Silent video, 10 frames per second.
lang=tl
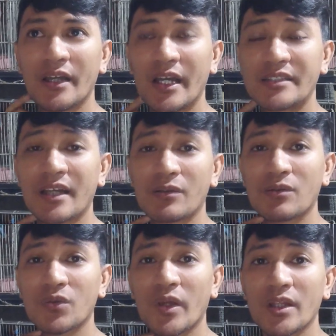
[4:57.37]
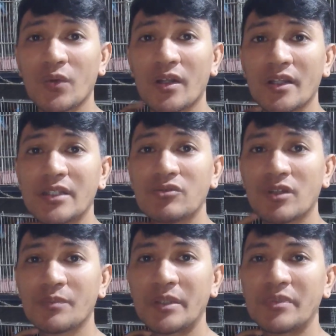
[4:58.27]
exactong 21 days
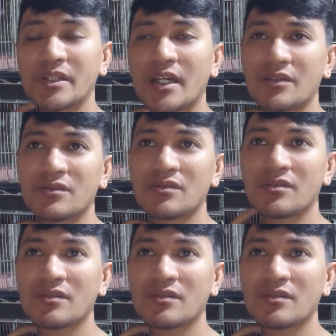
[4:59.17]
doon napipisa no.